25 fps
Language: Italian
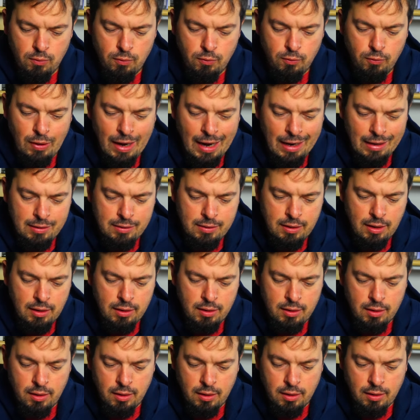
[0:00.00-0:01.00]

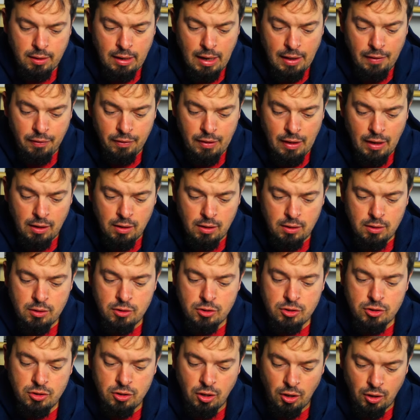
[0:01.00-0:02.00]
Walter Rendell
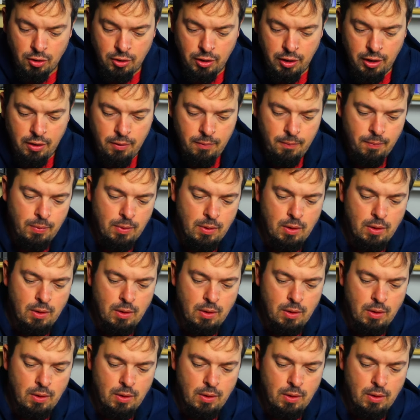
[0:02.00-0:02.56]
Story,